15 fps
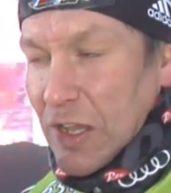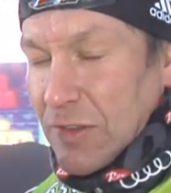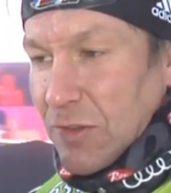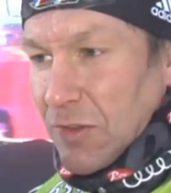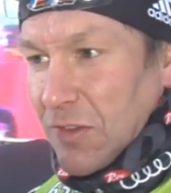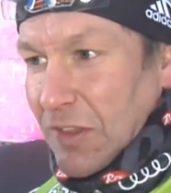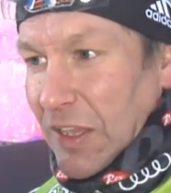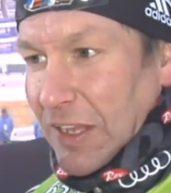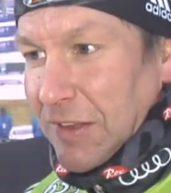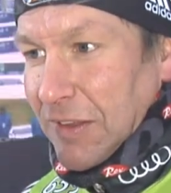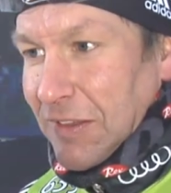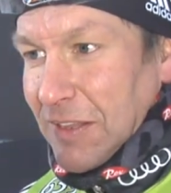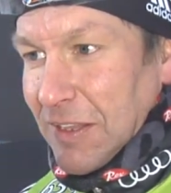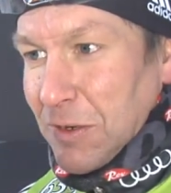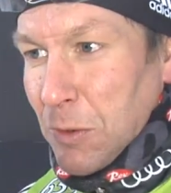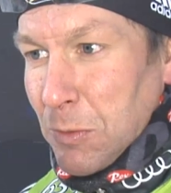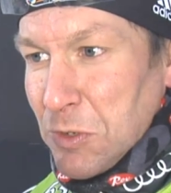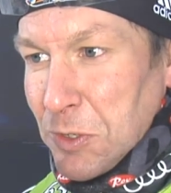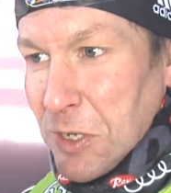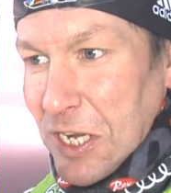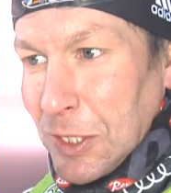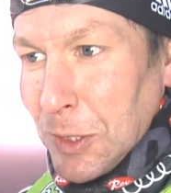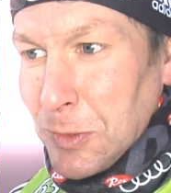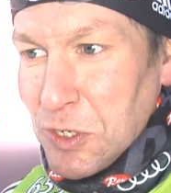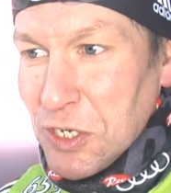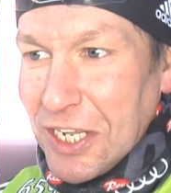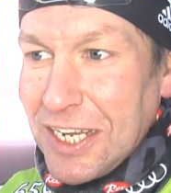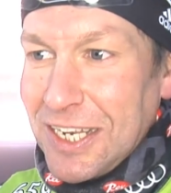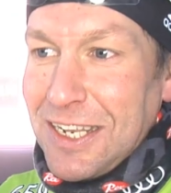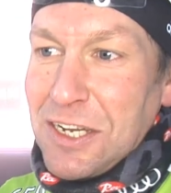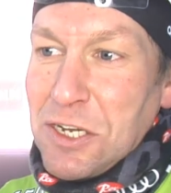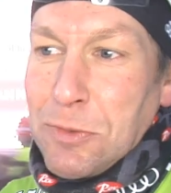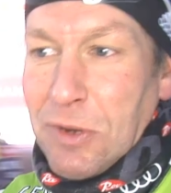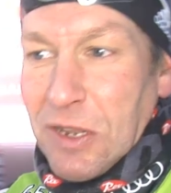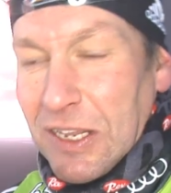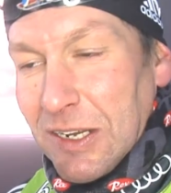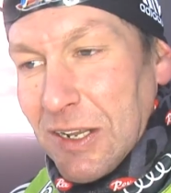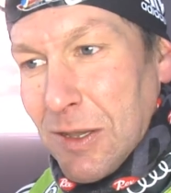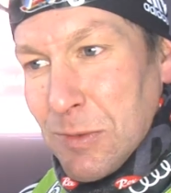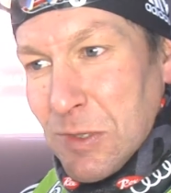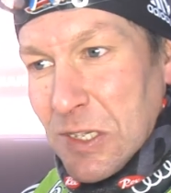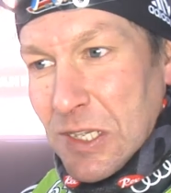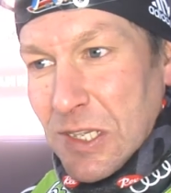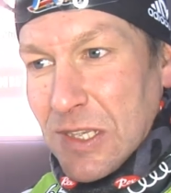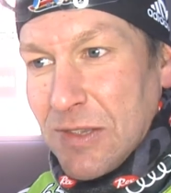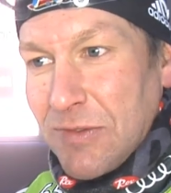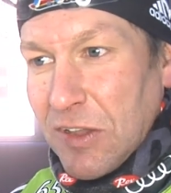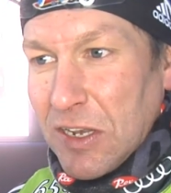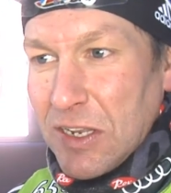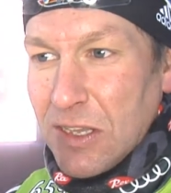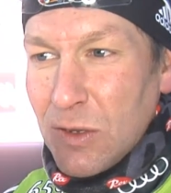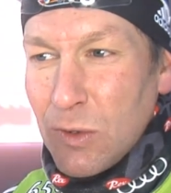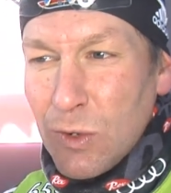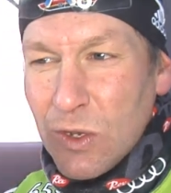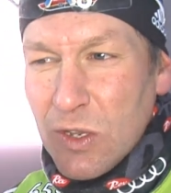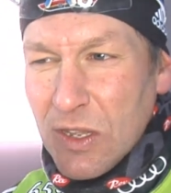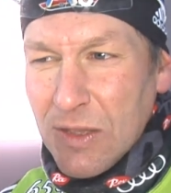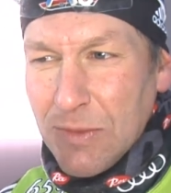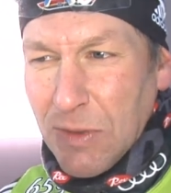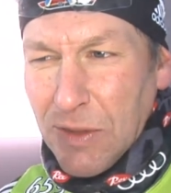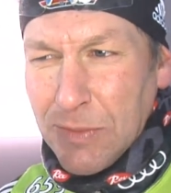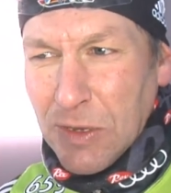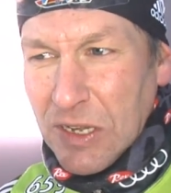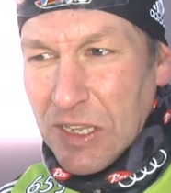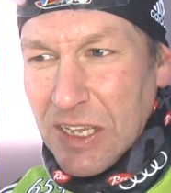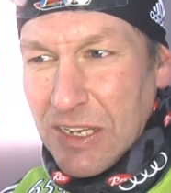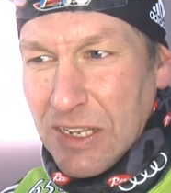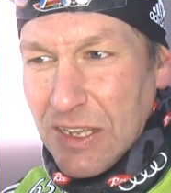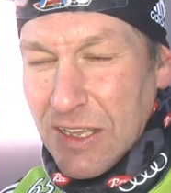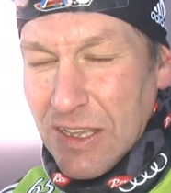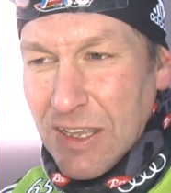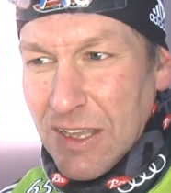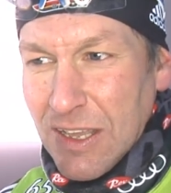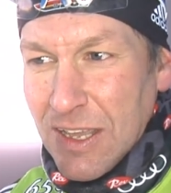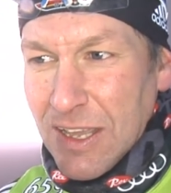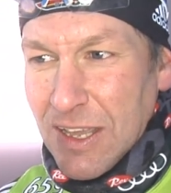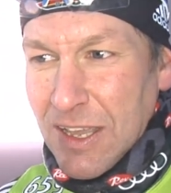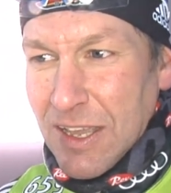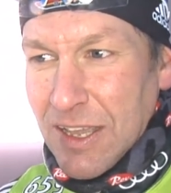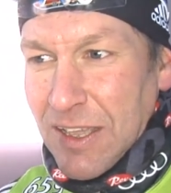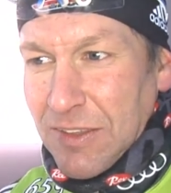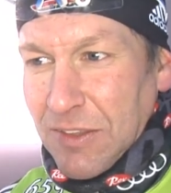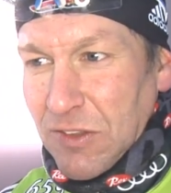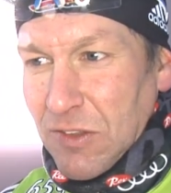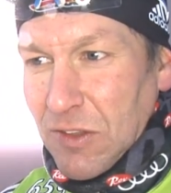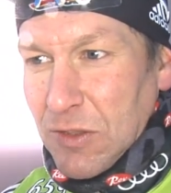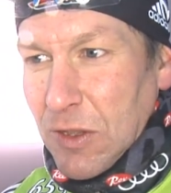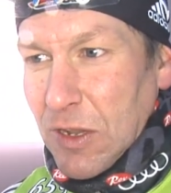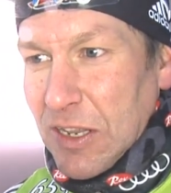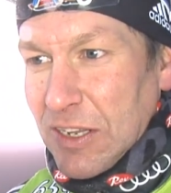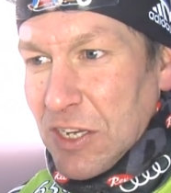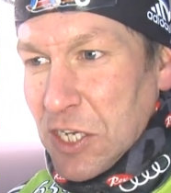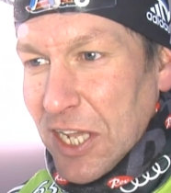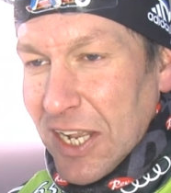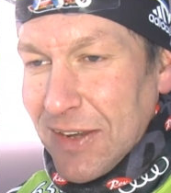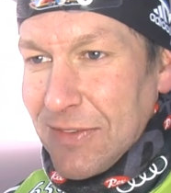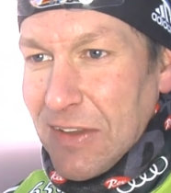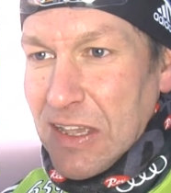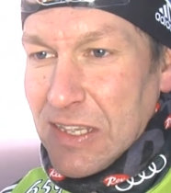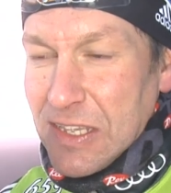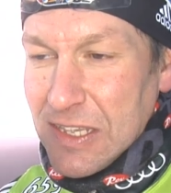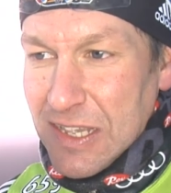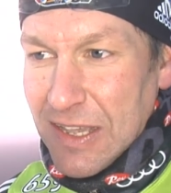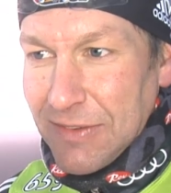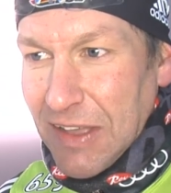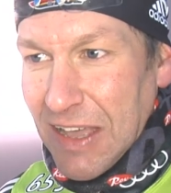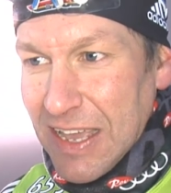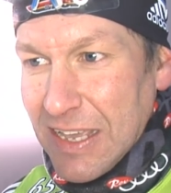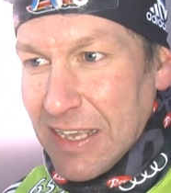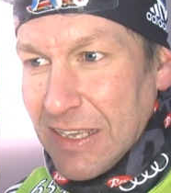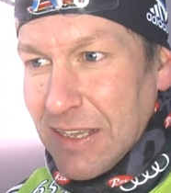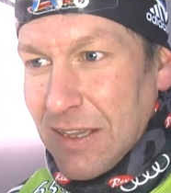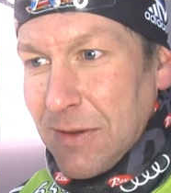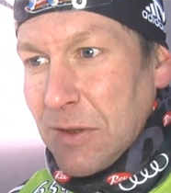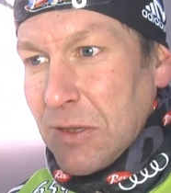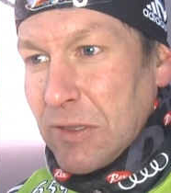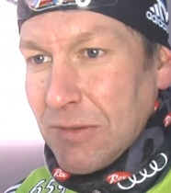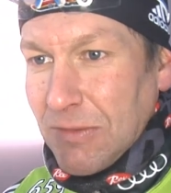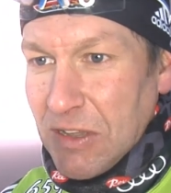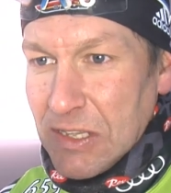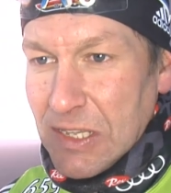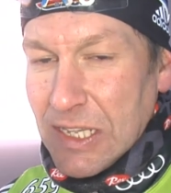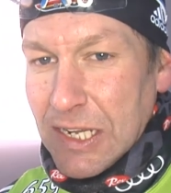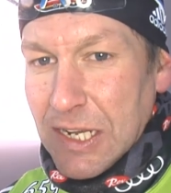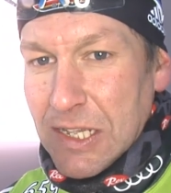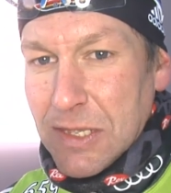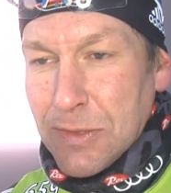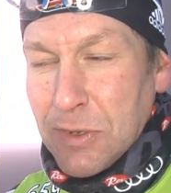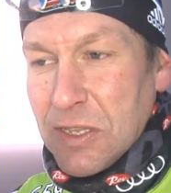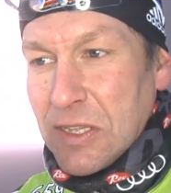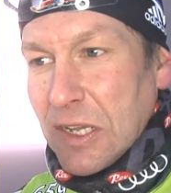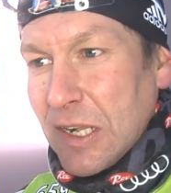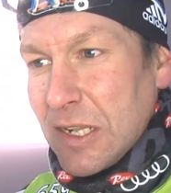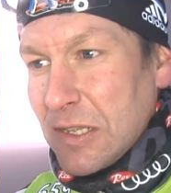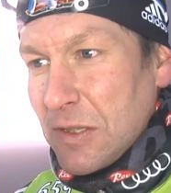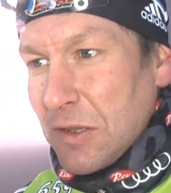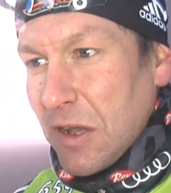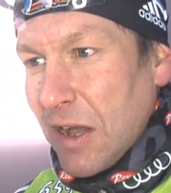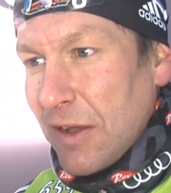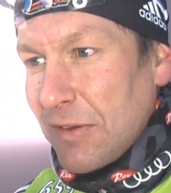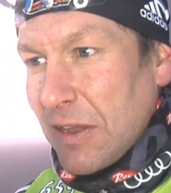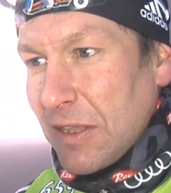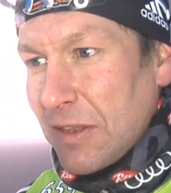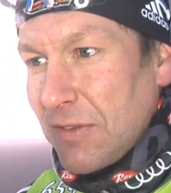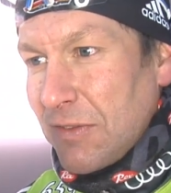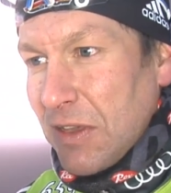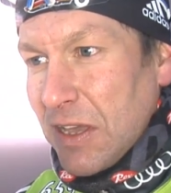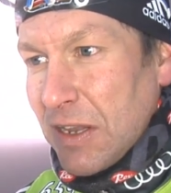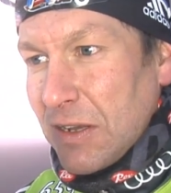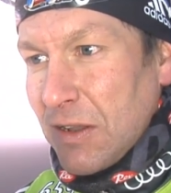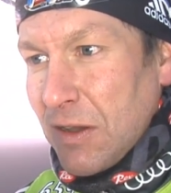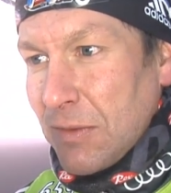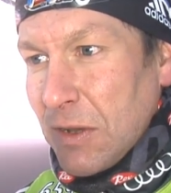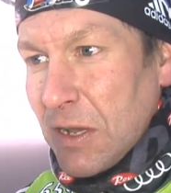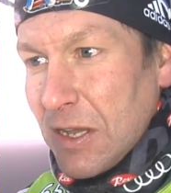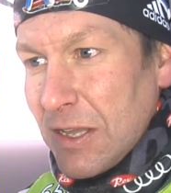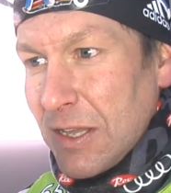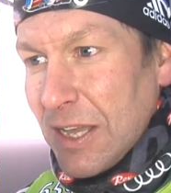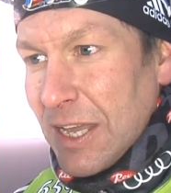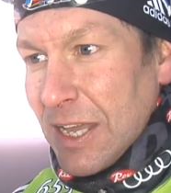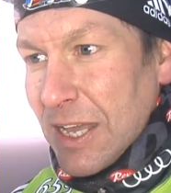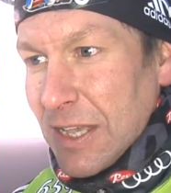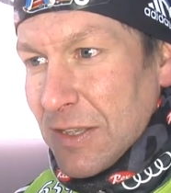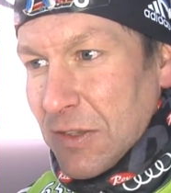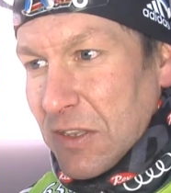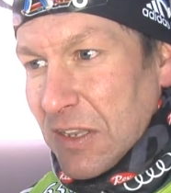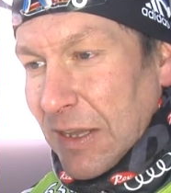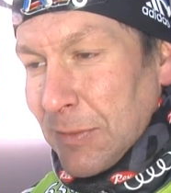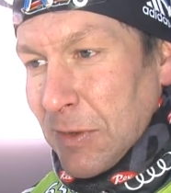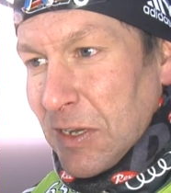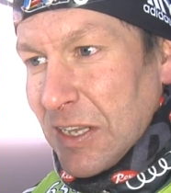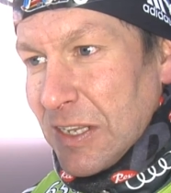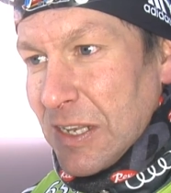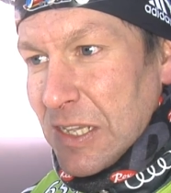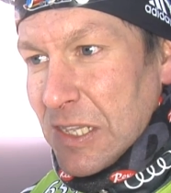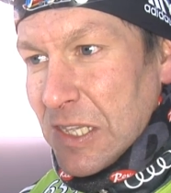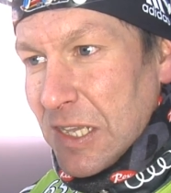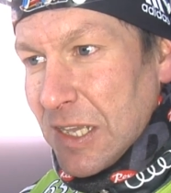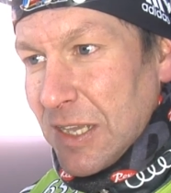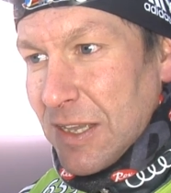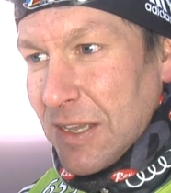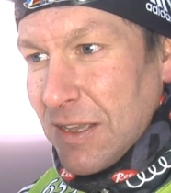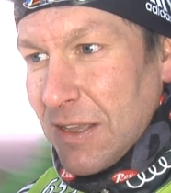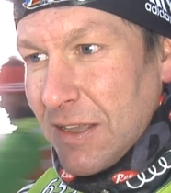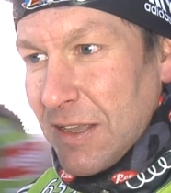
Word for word: also ich denke, den Umständen entsprechend haben sie es wirklich gut präpariert. Es ist natürlich stellenweise sehr weich, aber kann sein, dass sie mit Salz noch arbeiten werden. Aber also ich denke mal nicht, dass die